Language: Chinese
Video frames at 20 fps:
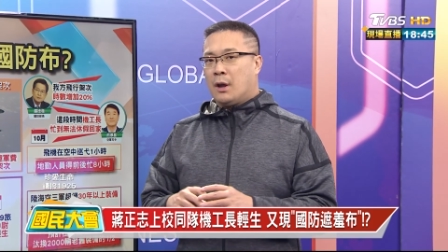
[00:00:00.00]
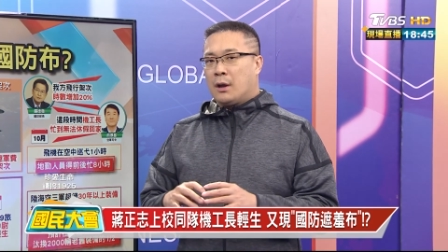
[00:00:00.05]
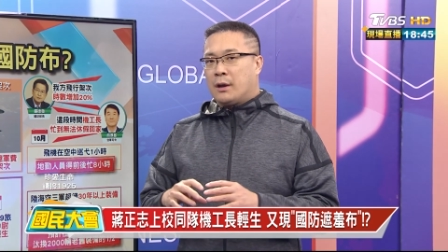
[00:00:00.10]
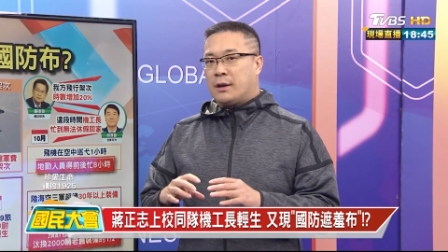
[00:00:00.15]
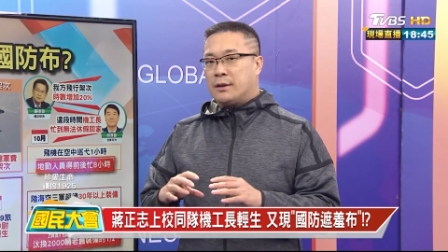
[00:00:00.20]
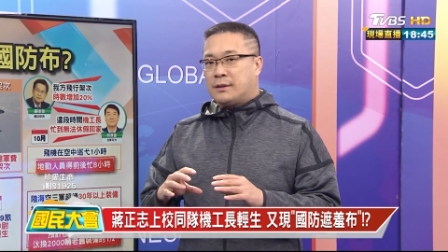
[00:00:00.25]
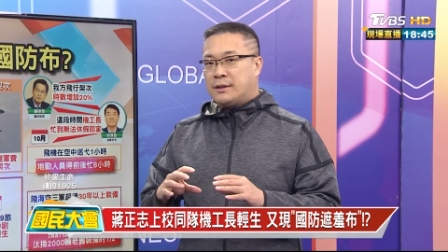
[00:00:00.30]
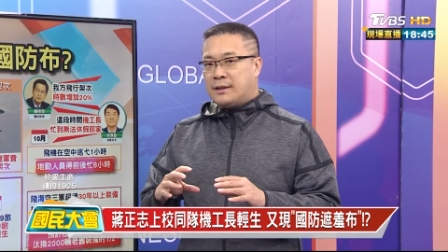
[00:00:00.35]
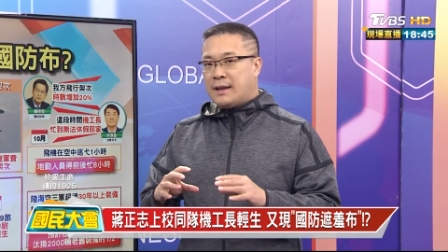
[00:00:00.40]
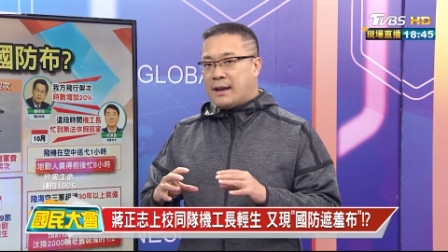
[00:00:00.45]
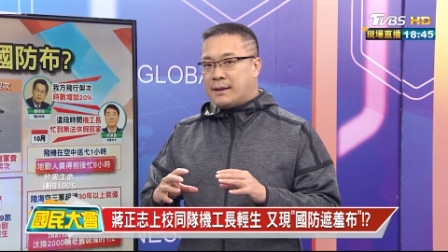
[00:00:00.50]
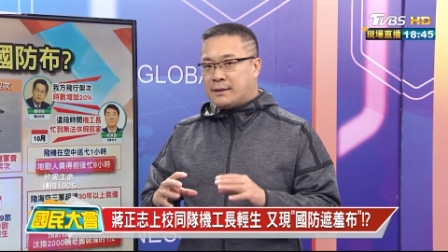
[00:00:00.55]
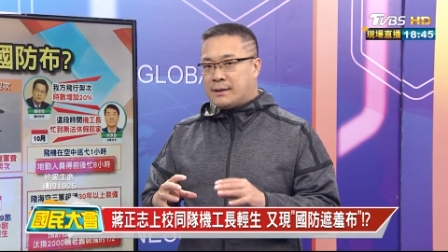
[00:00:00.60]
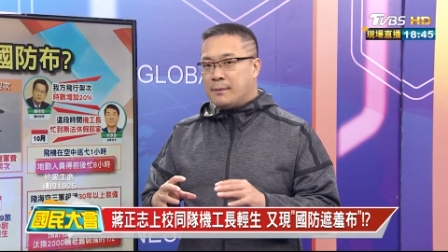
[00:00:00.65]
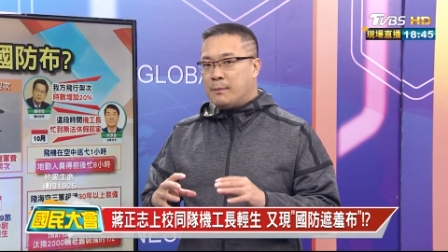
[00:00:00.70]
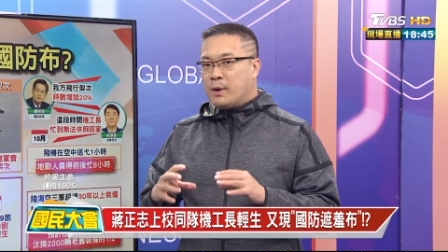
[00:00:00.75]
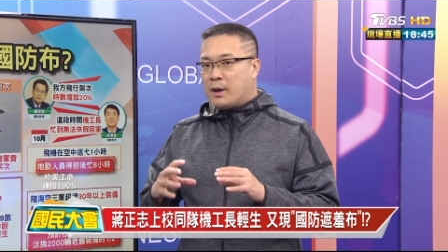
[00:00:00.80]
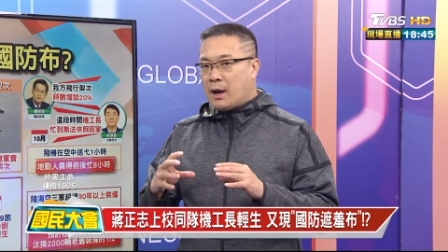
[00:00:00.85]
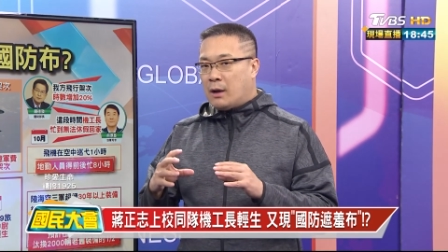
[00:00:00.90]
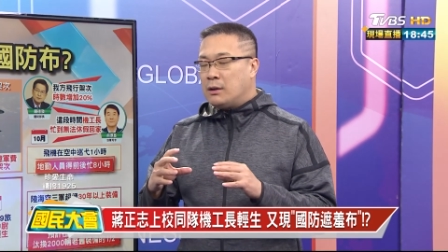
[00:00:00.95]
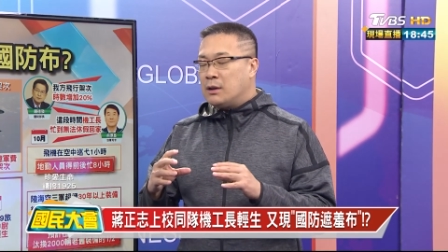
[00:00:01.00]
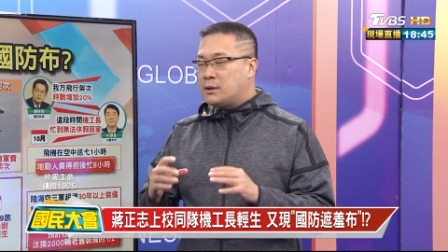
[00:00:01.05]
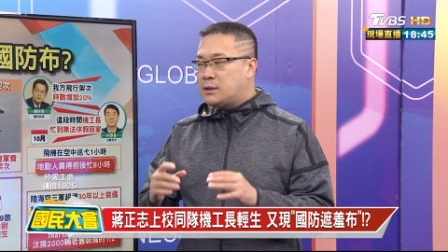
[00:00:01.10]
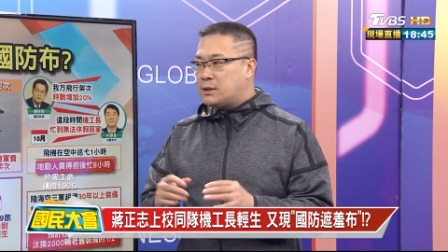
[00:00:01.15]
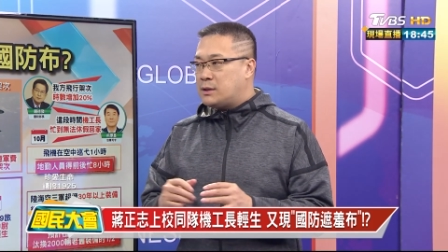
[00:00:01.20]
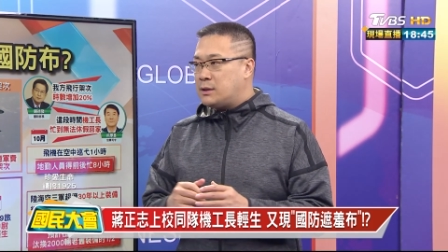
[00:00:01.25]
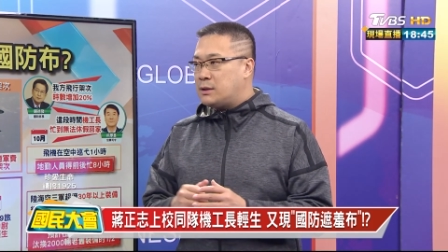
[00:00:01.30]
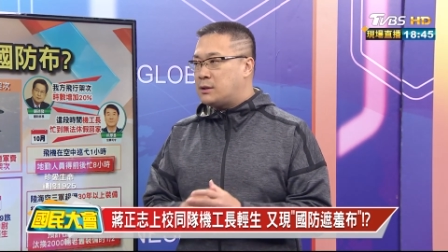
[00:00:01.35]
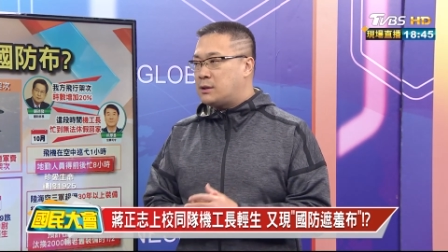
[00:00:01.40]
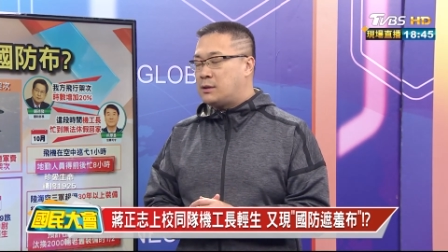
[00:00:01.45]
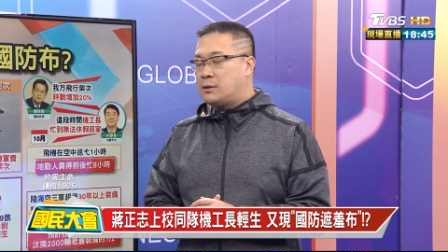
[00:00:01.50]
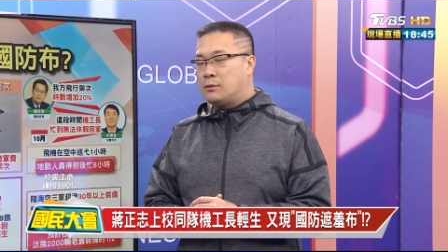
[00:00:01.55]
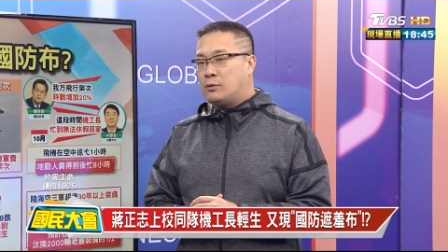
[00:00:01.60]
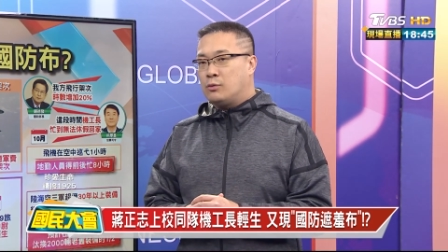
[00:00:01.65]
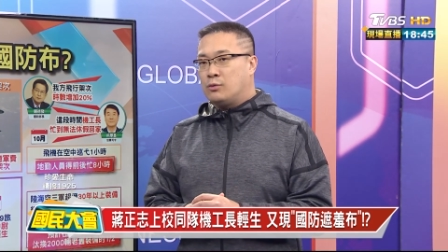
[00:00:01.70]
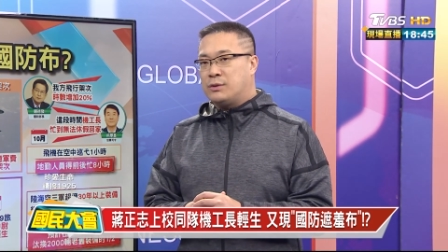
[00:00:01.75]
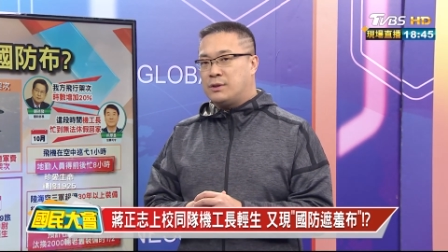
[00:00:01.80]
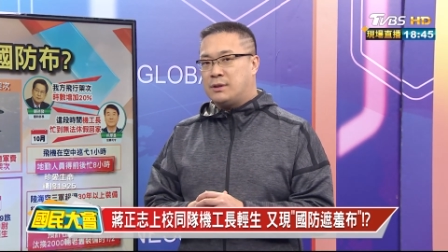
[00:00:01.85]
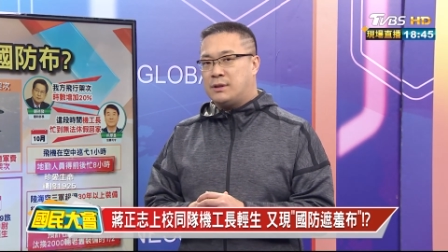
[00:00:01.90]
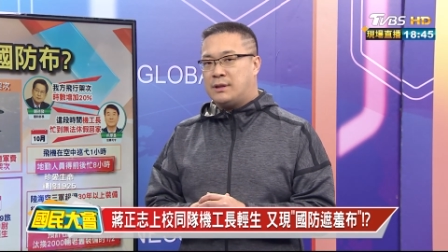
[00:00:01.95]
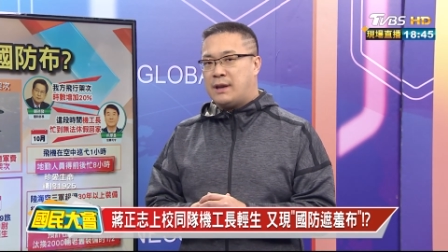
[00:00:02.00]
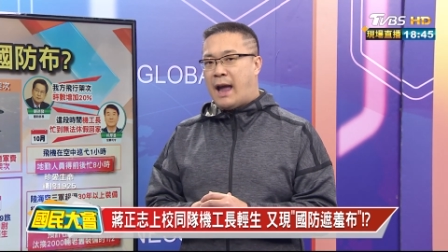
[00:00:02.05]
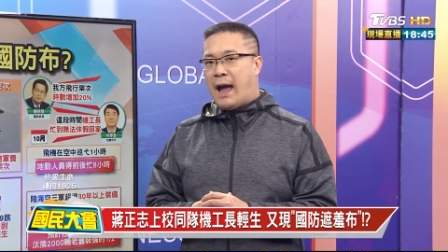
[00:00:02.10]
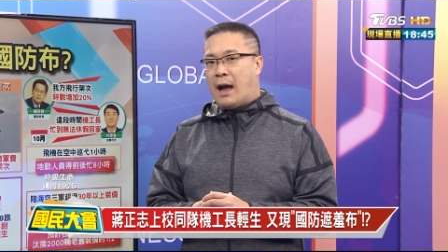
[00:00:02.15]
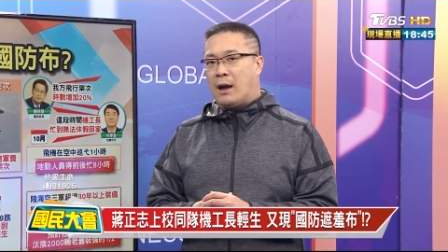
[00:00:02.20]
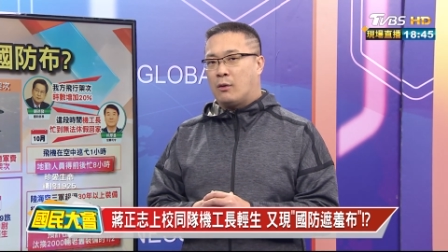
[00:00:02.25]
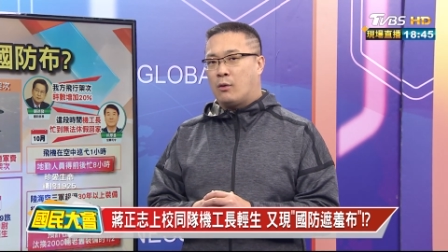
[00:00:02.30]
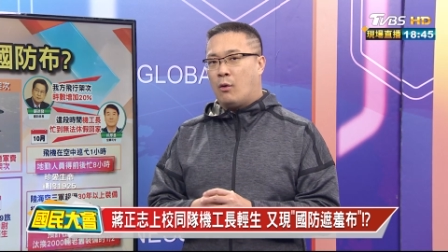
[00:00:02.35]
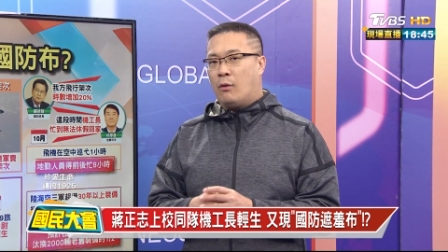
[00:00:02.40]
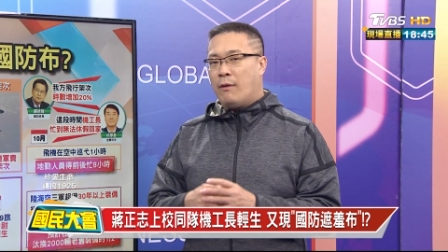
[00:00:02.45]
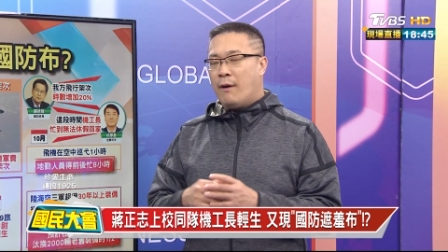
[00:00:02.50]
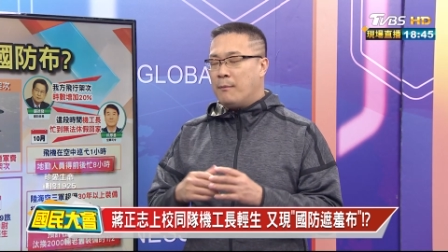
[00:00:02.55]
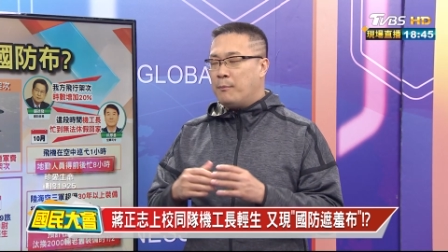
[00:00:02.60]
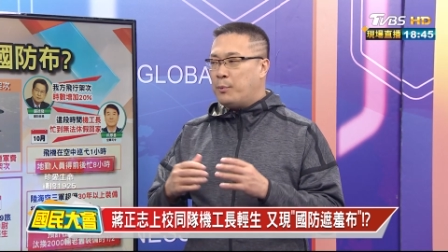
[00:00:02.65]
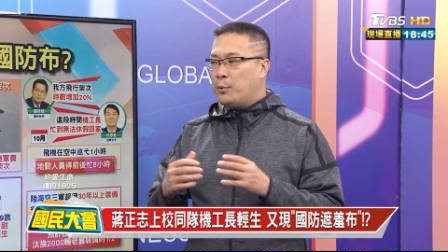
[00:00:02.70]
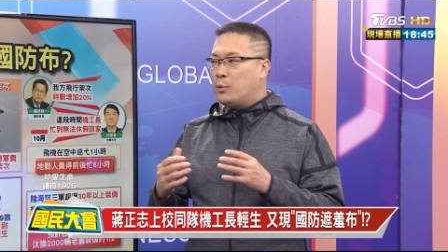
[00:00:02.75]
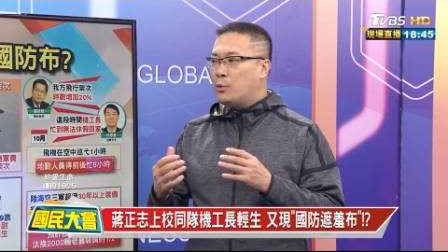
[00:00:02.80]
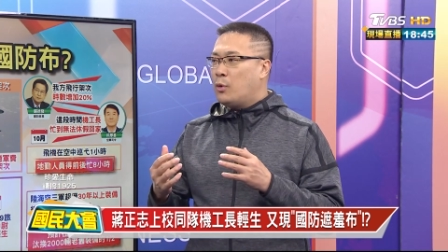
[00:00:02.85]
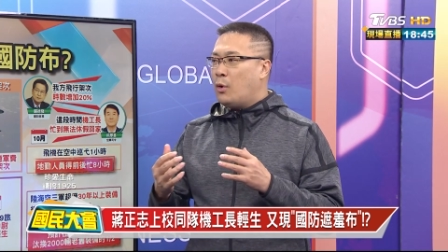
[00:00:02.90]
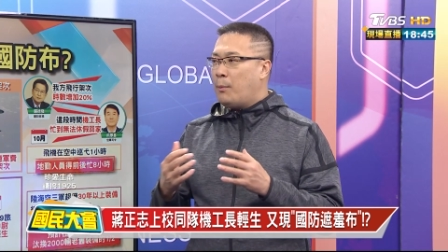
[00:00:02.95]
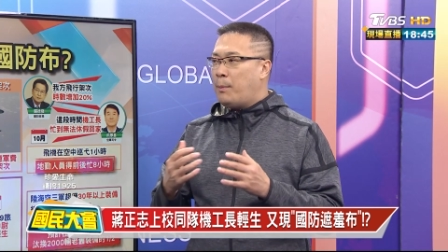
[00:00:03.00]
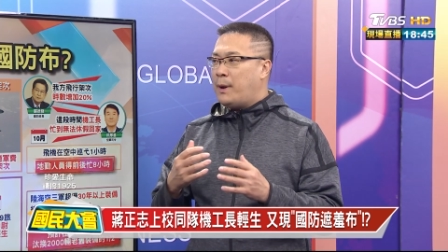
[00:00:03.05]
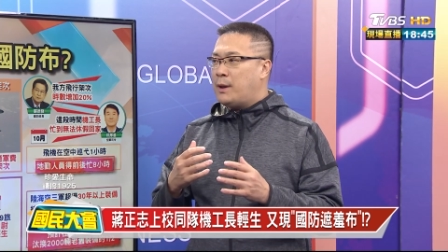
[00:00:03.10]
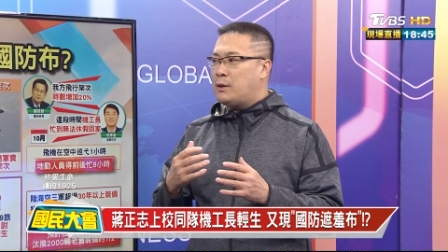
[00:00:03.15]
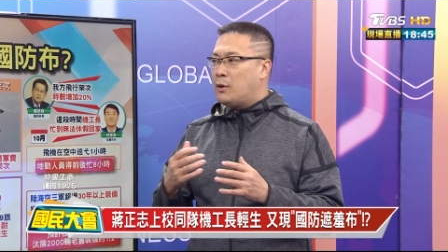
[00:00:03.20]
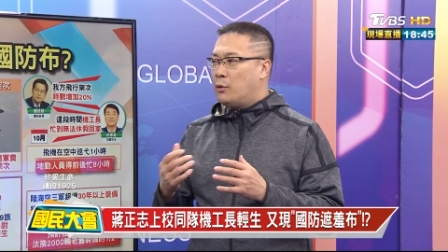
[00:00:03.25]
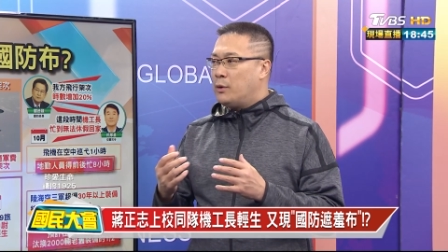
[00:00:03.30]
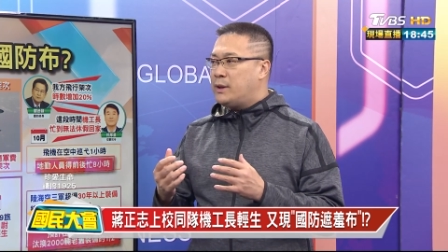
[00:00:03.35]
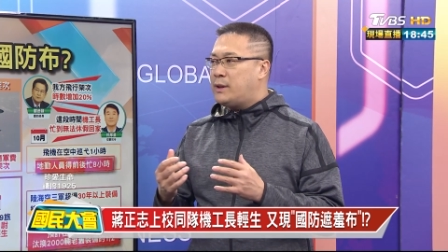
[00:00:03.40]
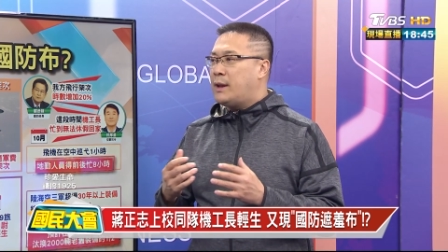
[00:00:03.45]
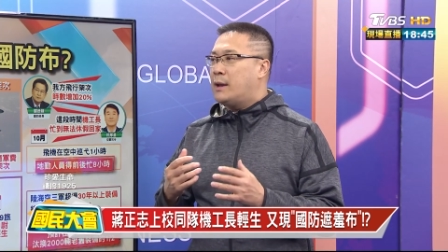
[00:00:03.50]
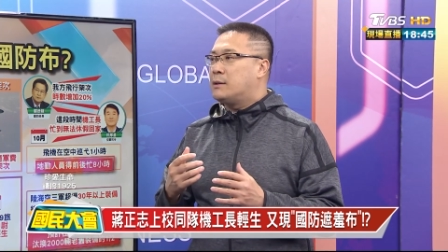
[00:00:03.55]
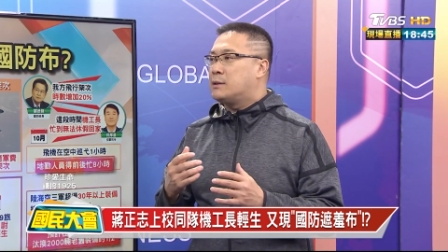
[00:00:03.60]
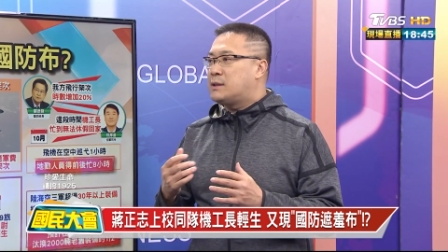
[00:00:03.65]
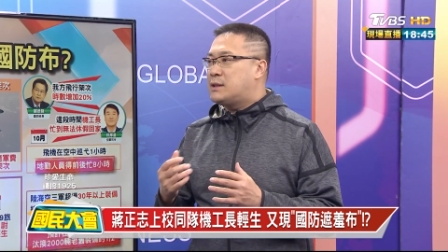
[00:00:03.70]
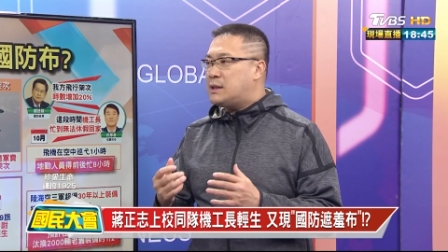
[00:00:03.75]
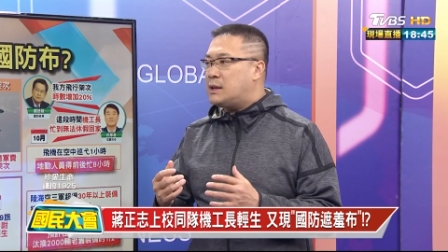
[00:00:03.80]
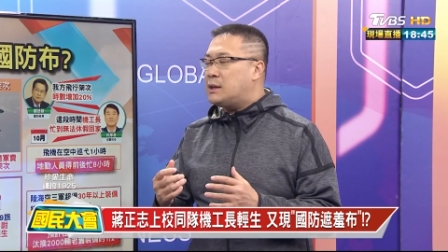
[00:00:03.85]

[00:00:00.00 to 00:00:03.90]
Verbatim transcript: 可是在这么高的支持度之下，国防部会不会有一点